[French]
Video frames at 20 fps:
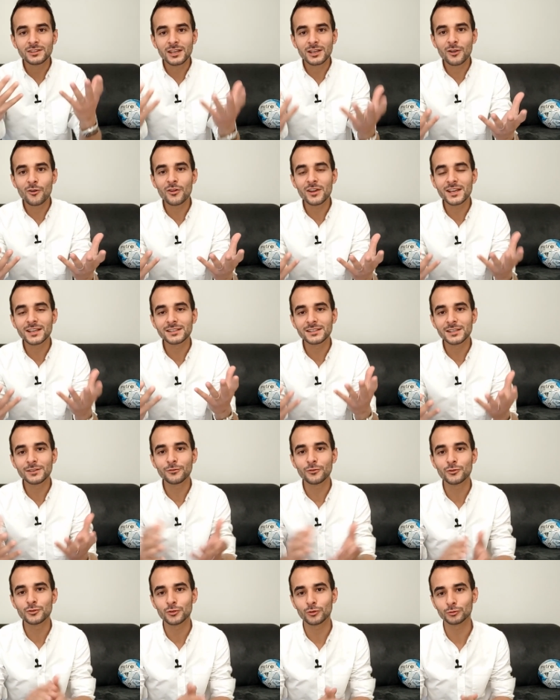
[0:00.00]
des
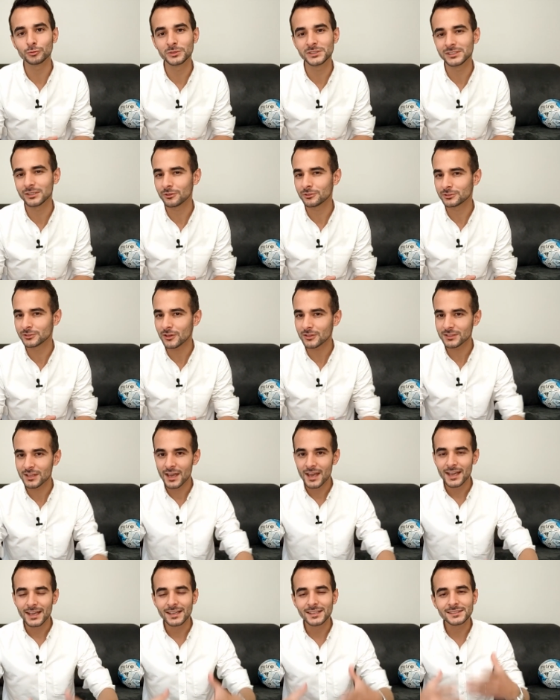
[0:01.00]
collectifs aujourd'hui qui ressortent
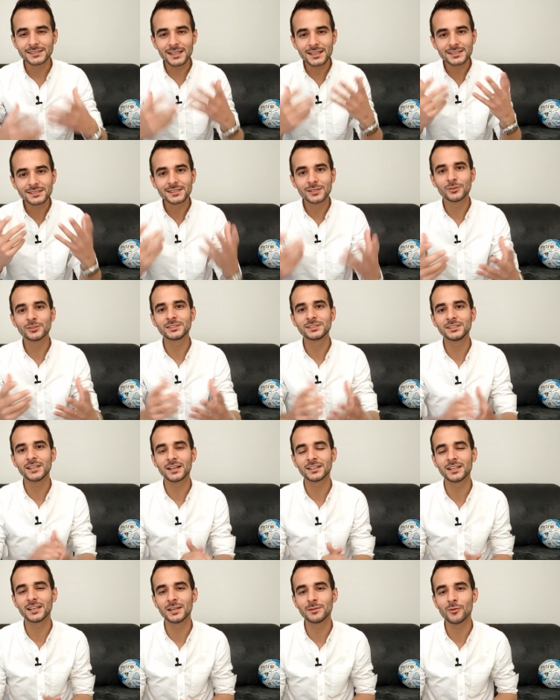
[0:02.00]
et ça c'est aussi
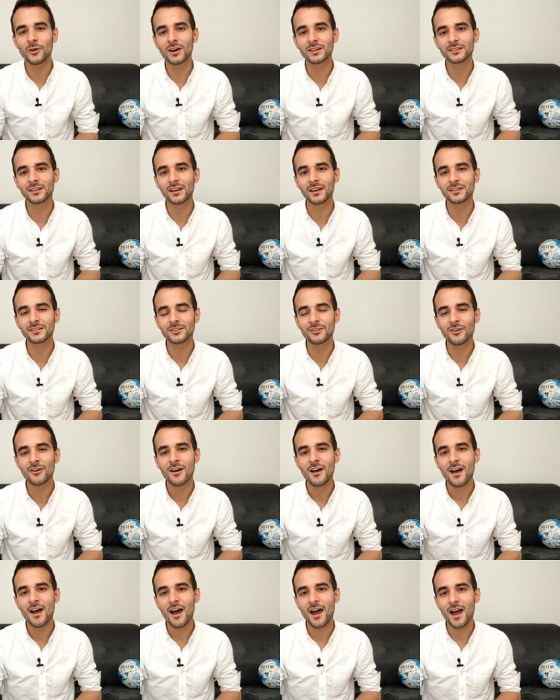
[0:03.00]
un élément intéressant
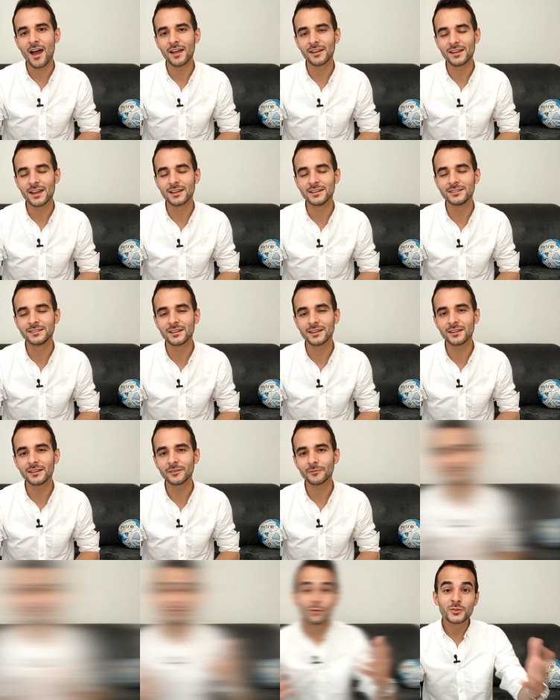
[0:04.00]
à
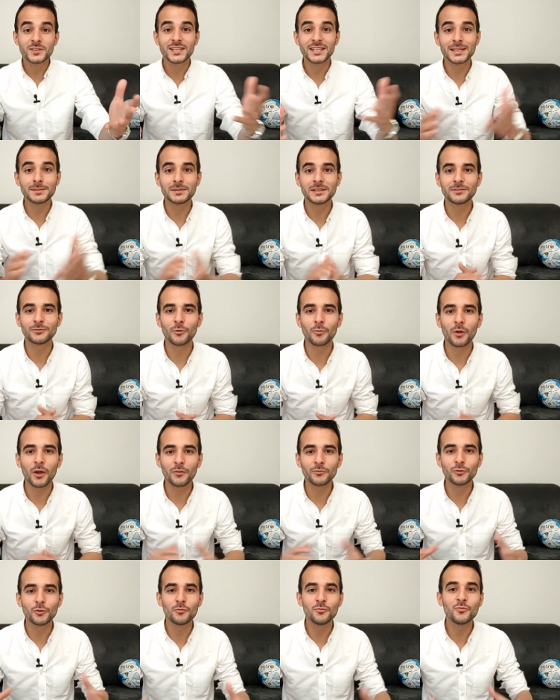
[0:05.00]
analyser. Deux équipes qui font
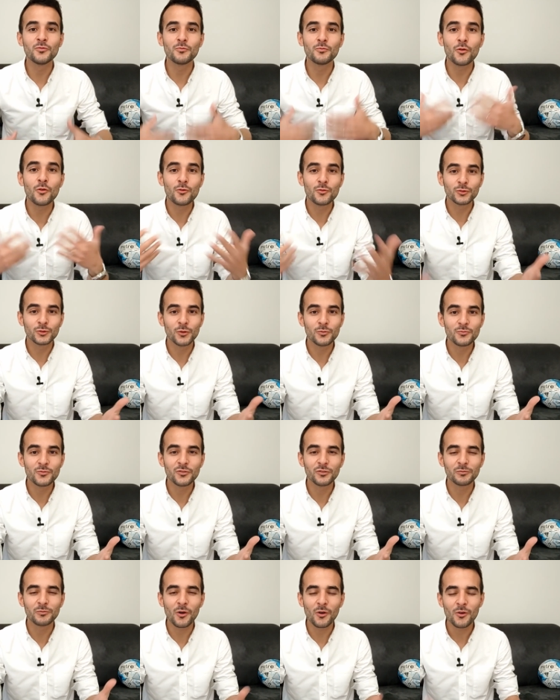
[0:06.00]
preuve de beaucoup de
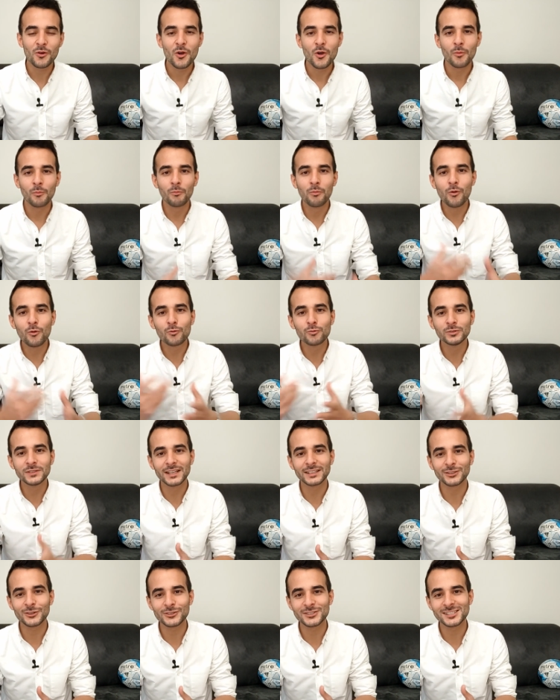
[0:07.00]
mouvement, beaucoup
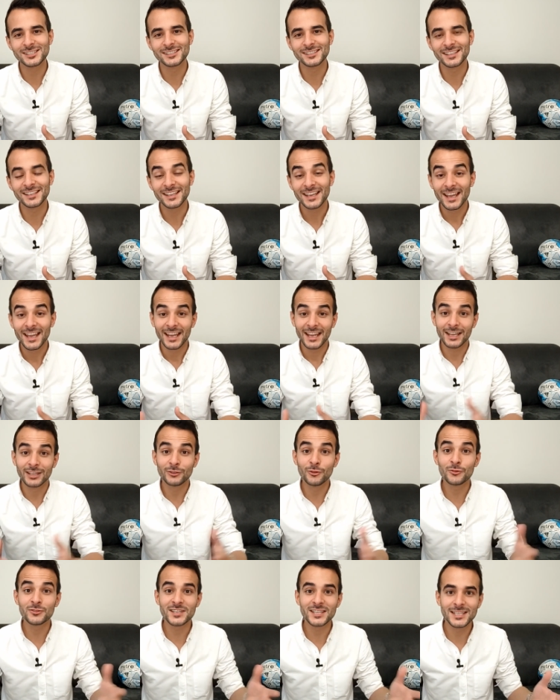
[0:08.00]
d'intensité et
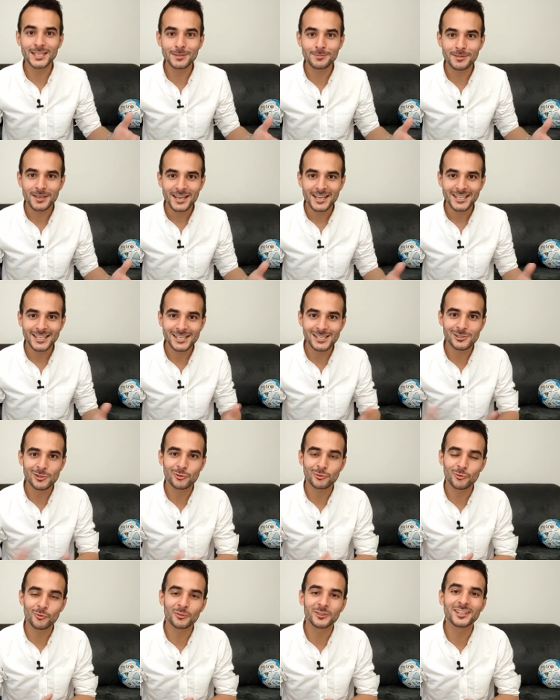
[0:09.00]
deux équipes qui
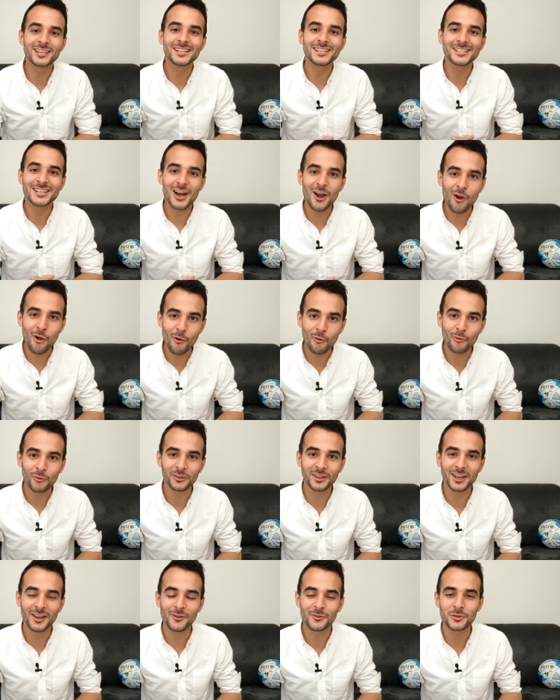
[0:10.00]
se sont déjà
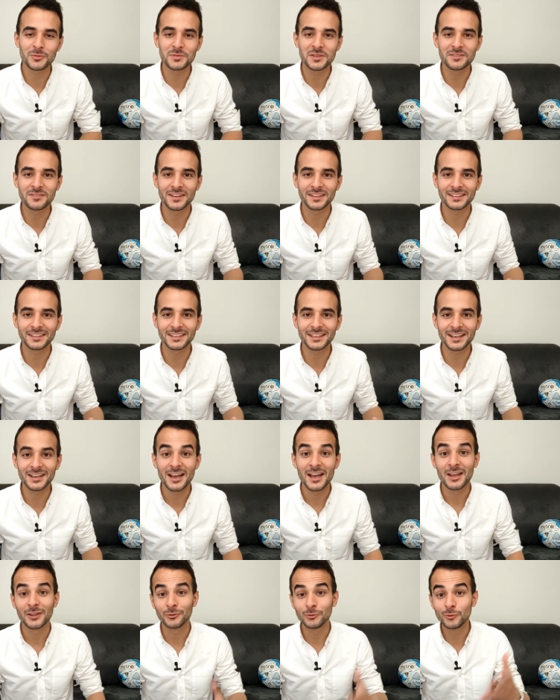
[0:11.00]
rencontrées en 2021
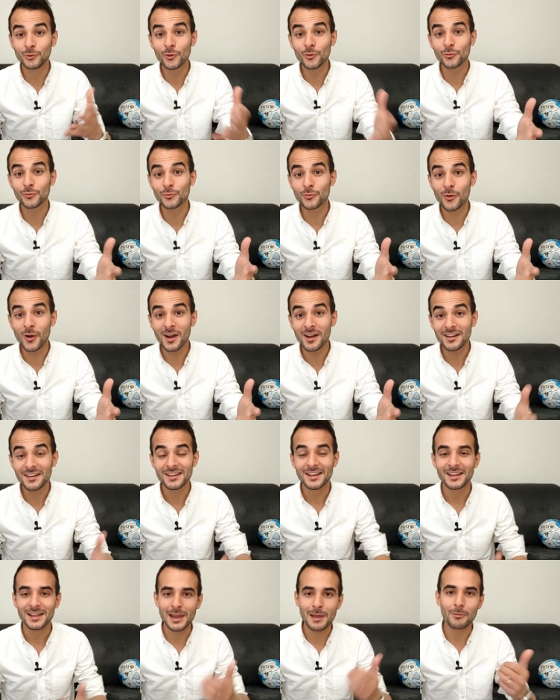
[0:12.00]
deux fois.
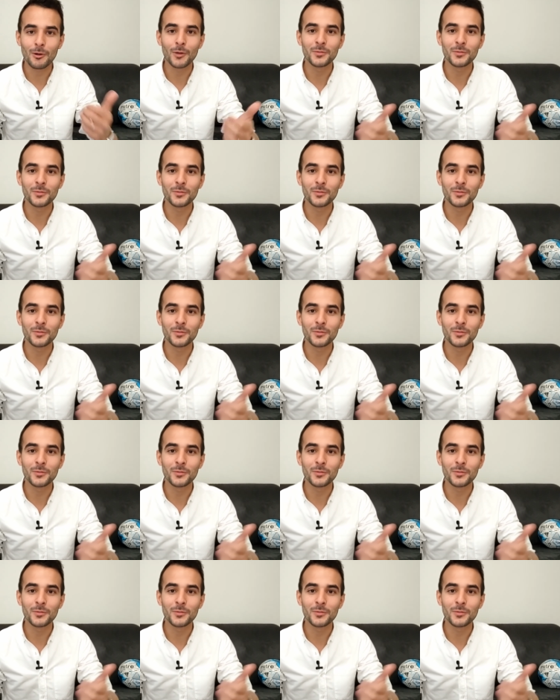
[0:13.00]
La